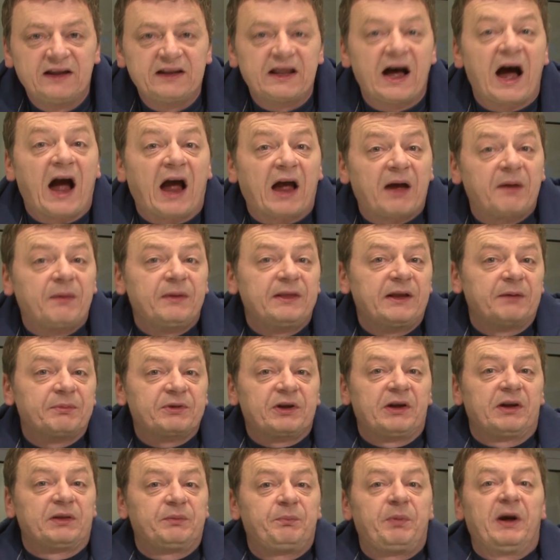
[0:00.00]
Tak,
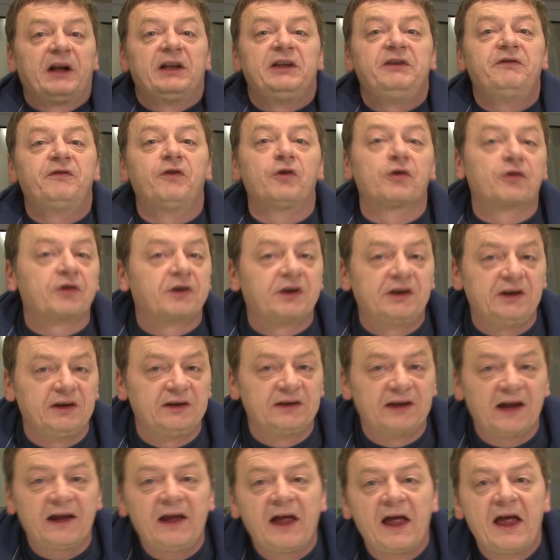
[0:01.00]
naprawdę, pali worki,
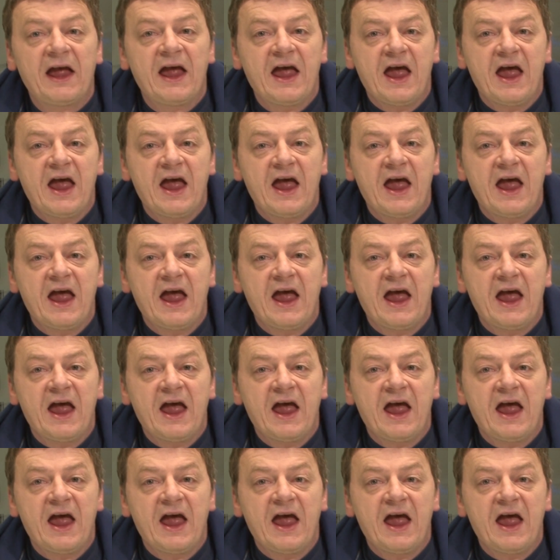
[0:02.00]
nie?